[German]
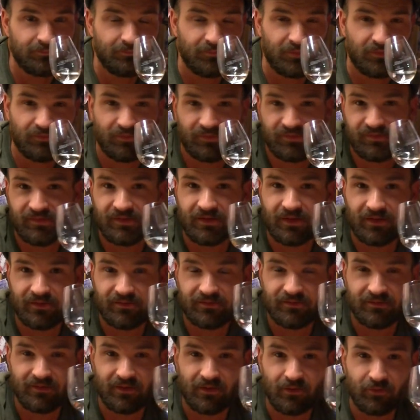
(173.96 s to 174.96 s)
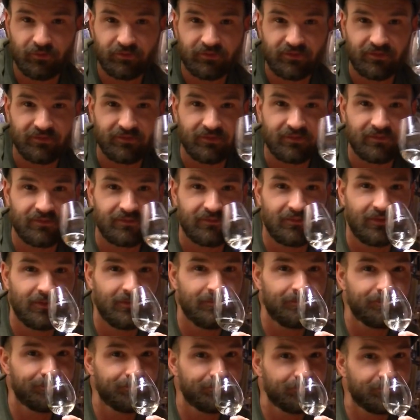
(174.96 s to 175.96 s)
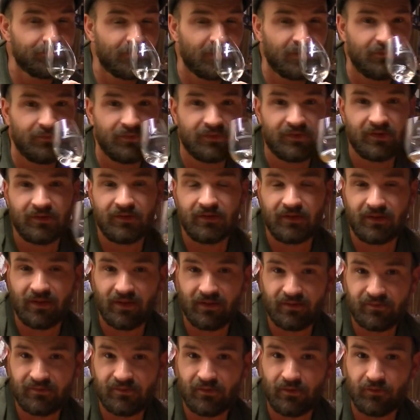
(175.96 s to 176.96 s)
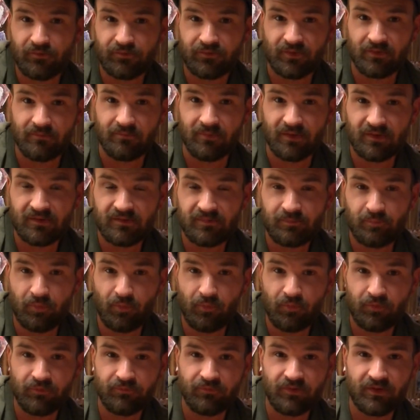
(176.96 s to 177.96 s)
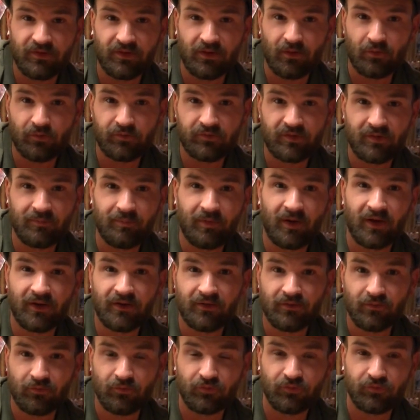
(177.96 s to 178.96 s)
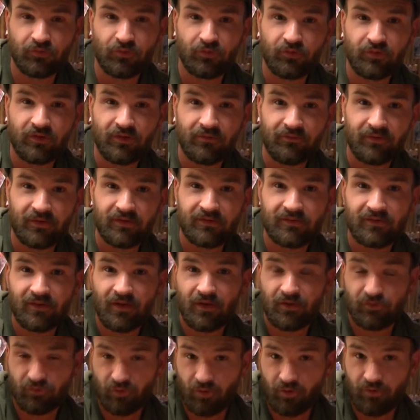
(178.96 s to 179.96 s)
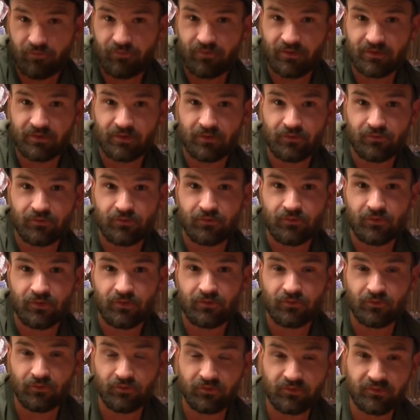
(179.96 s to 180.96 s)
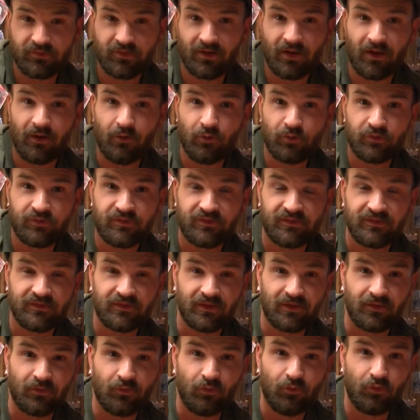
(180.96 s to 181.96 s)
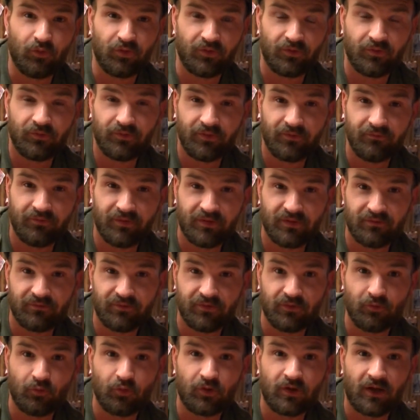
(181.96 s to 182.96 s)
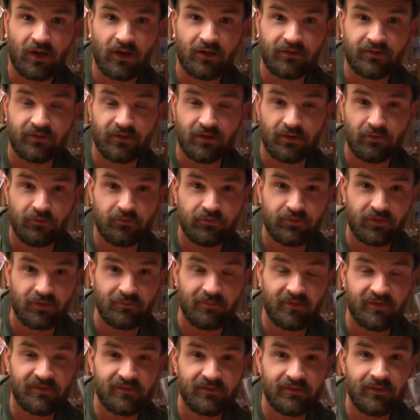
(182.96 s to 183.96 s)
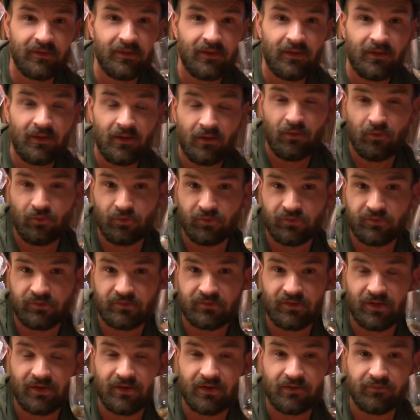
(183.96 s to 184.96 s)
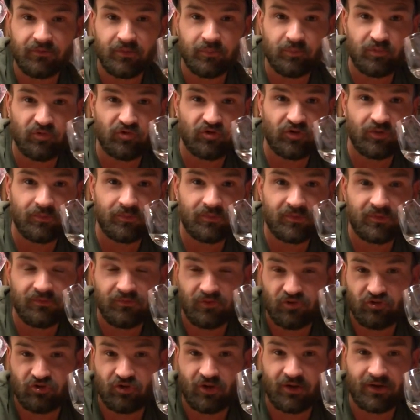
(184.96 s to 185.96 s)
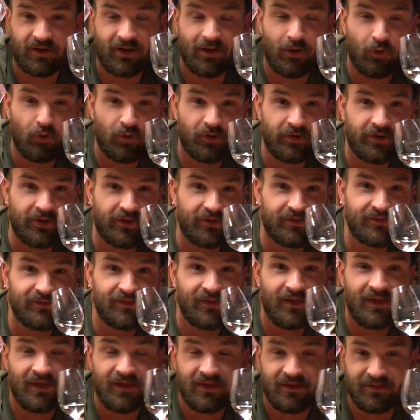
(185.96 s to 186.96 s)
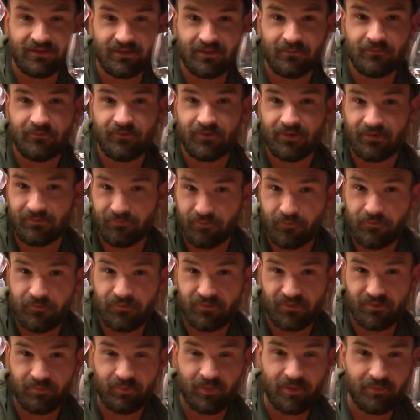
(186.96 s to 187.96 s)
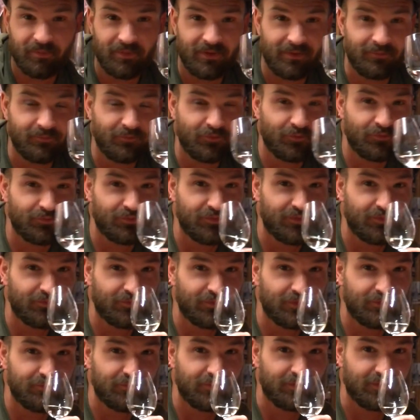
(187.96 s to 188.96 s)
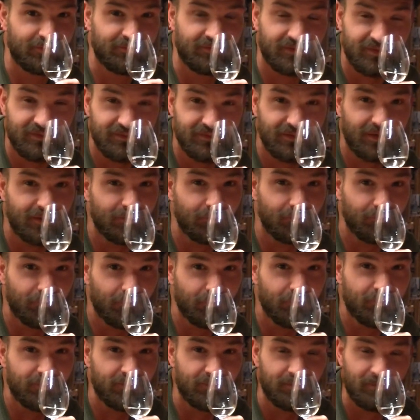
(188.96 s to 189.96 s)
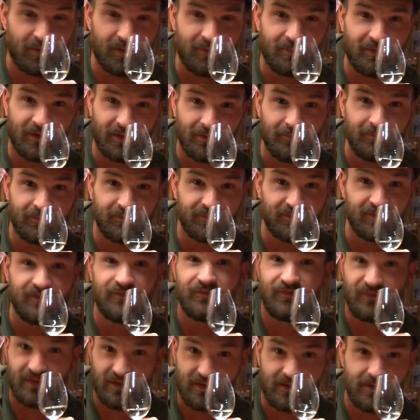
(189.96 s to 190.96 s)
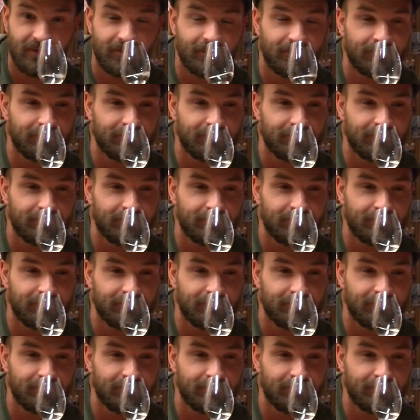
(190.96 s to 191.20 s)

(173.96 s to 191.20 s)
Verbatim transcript: mit was die Gerste da ausgesetzt war. Wird ja die Gerste auf den Malzböden, wird er ausgebreitet, unten drunter wird Torf angezündet und der Rauch zieht dann hoch. Ne? Und dann wird der Phenolgehalt in der Luft gemessen und danach wird bestimmt, wie stark rauchig er ist. In dem Fall 50 ppm dürften es auf jeden Fall gewesen sein und 50 ppm sind viel.